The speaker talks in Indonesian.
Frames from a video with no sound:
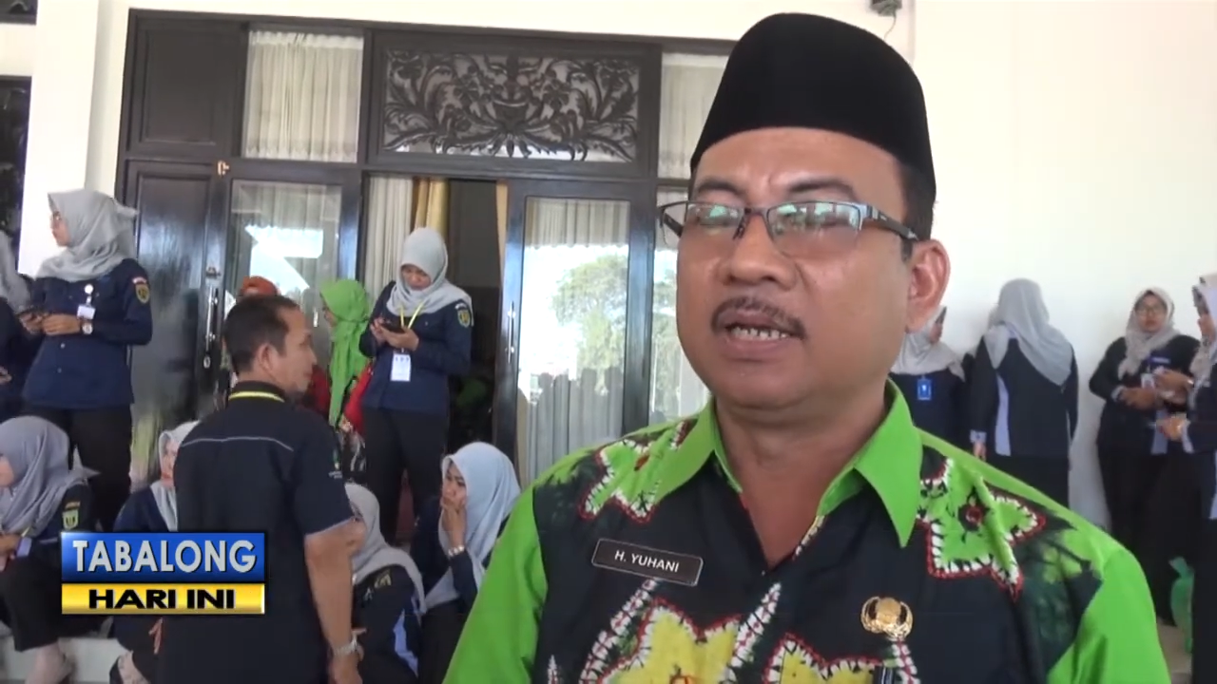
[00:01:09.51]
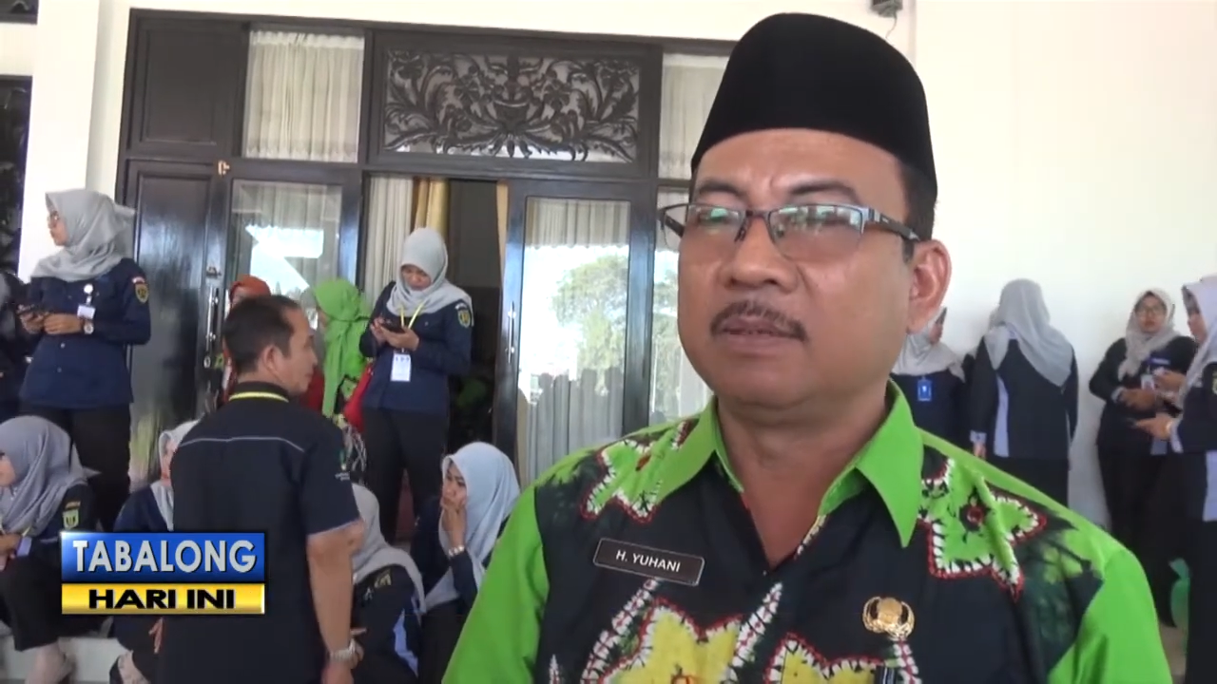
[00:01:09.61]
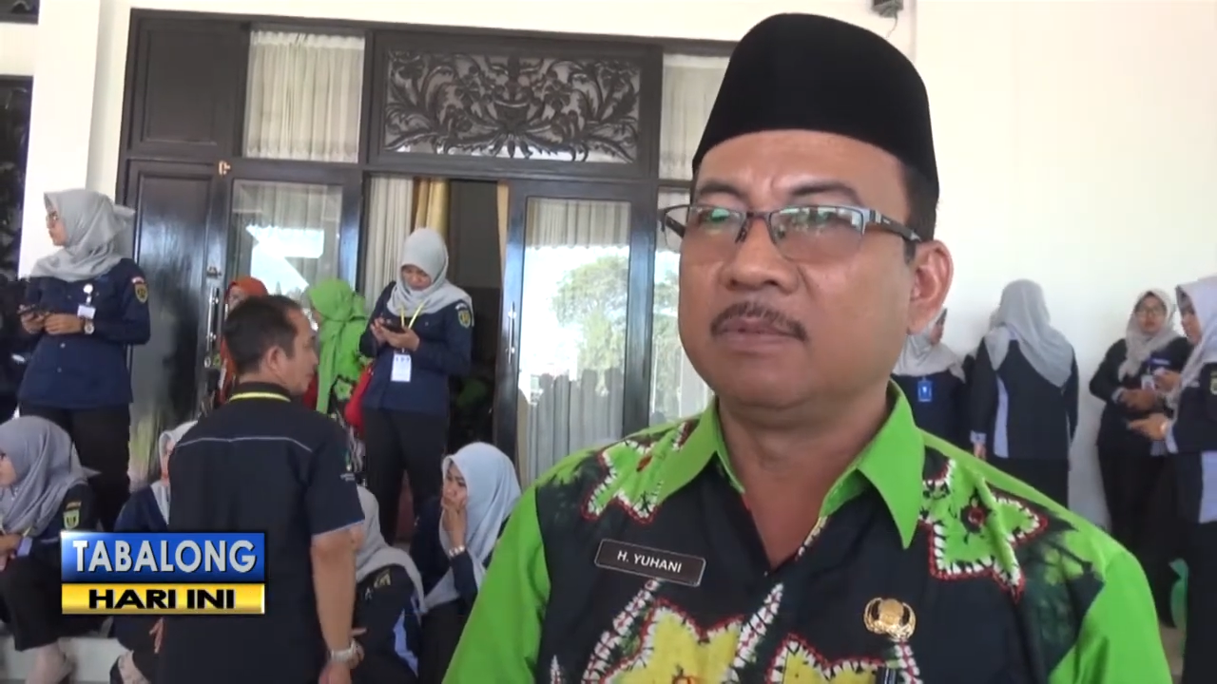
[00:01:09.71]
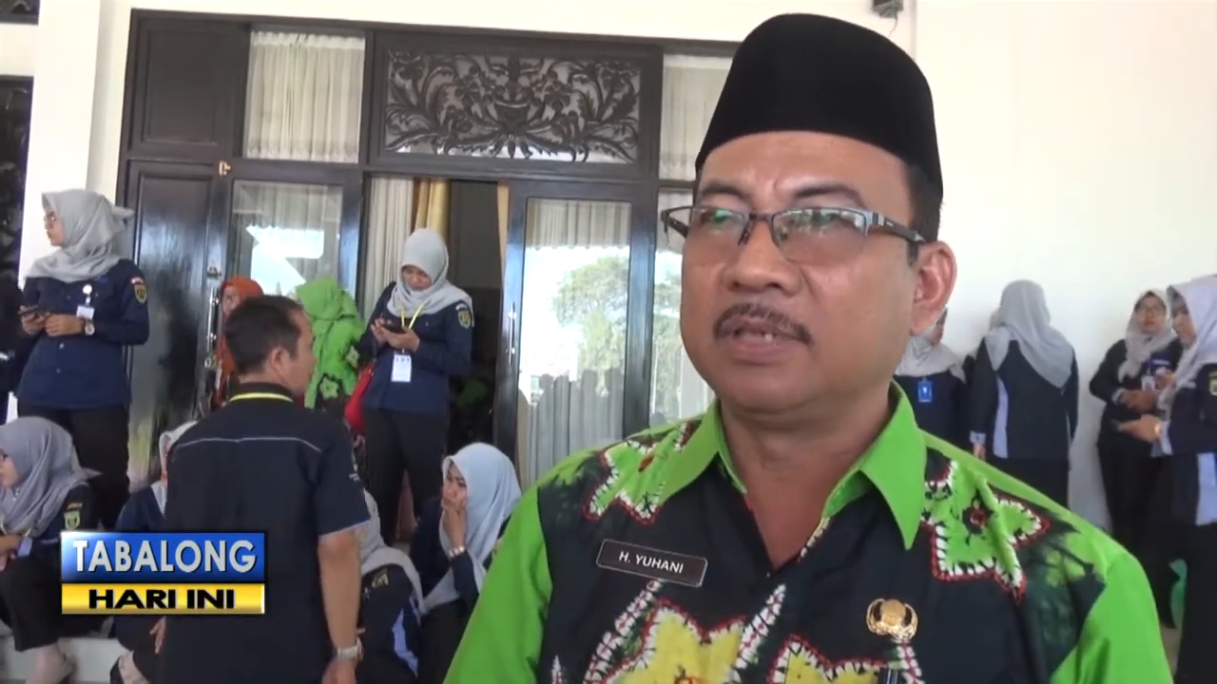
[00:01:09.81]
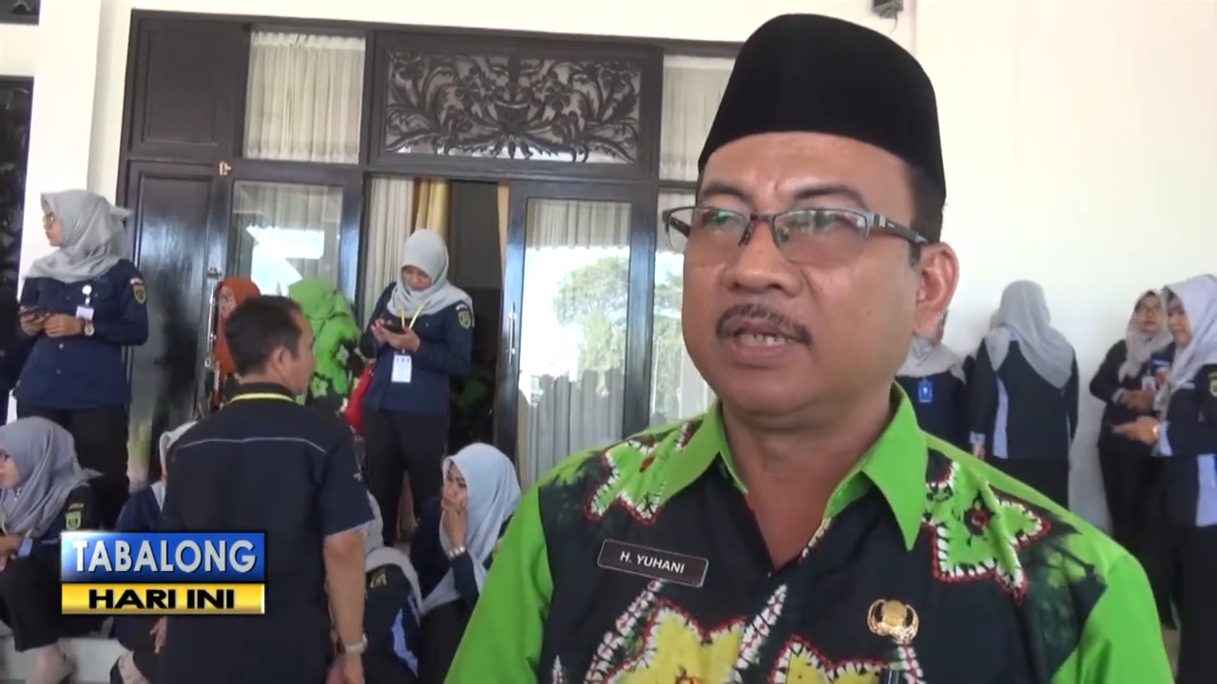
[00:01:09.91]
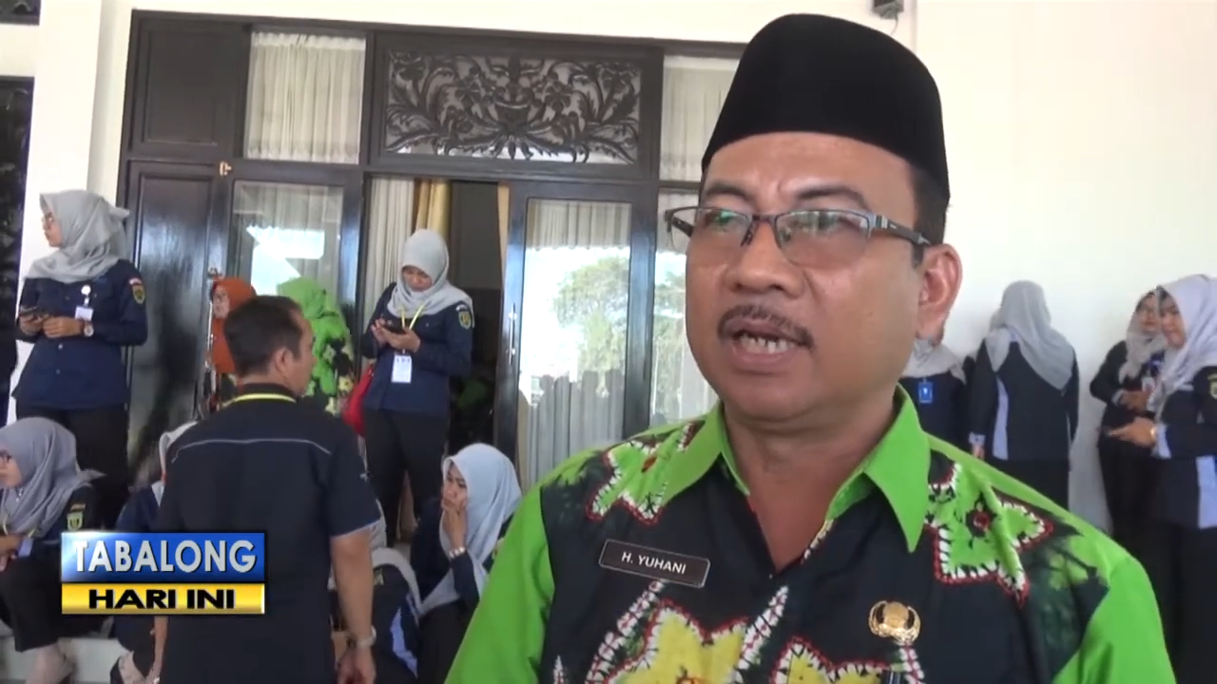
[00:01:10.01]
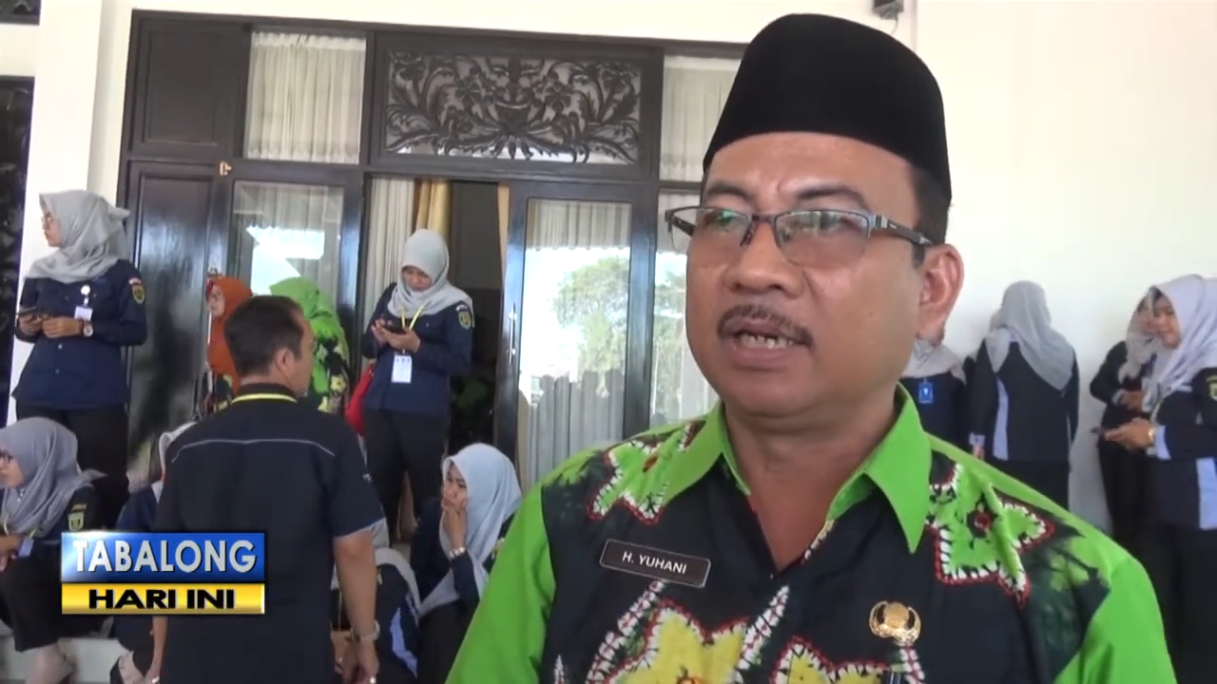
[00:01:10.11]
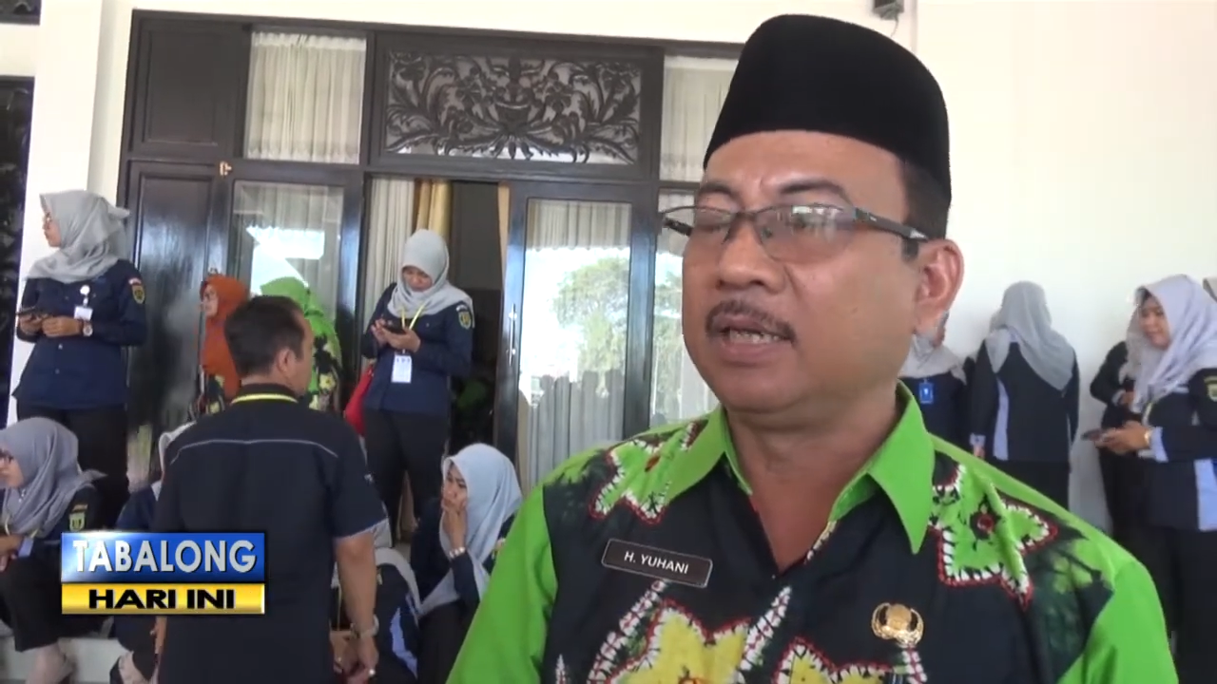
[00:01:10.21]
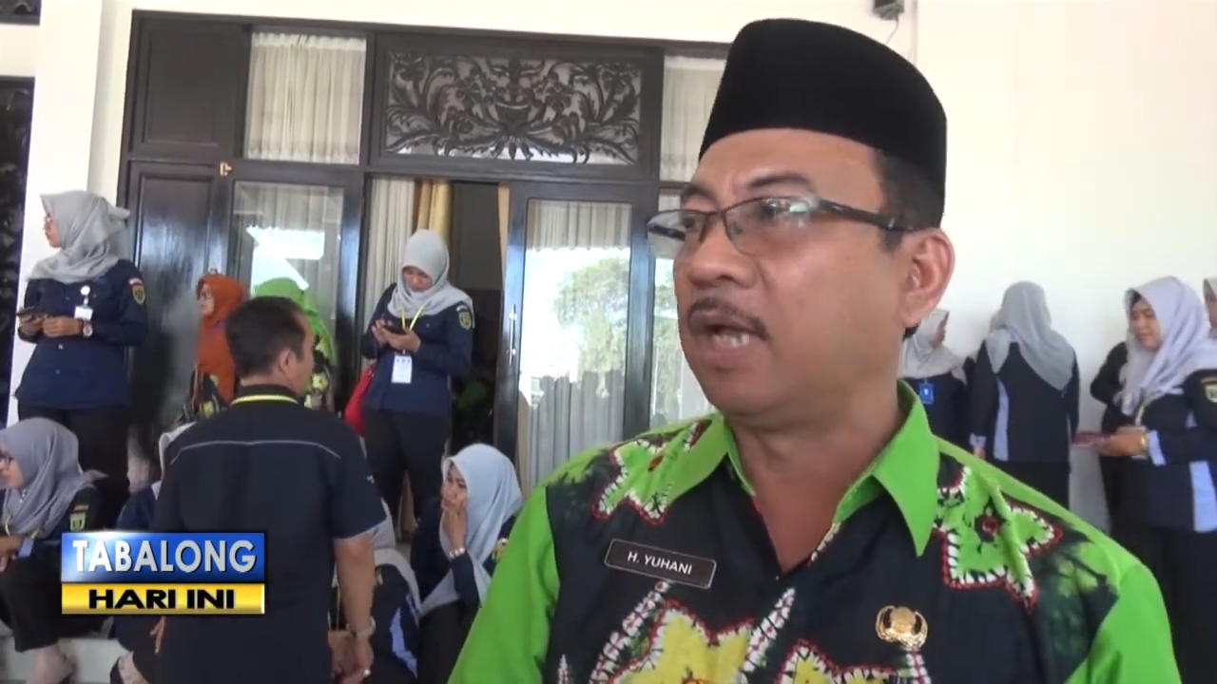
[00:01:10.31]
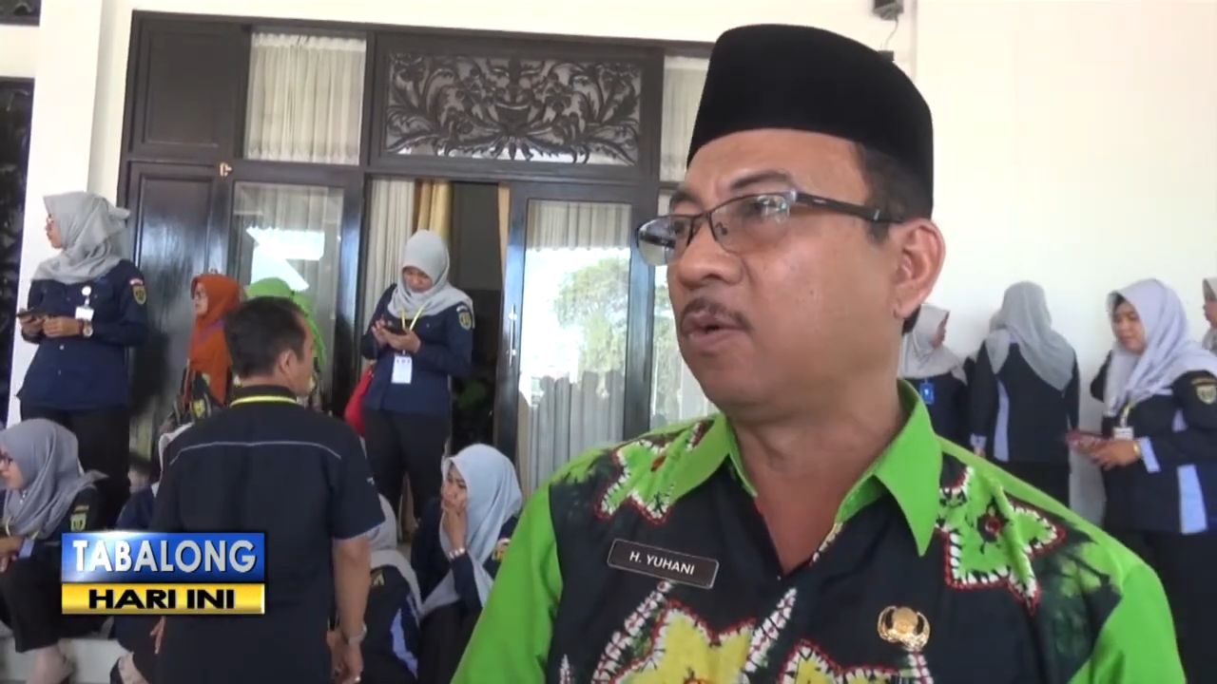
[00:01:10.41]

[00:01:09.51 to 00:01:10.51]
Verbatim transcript: Kemudian di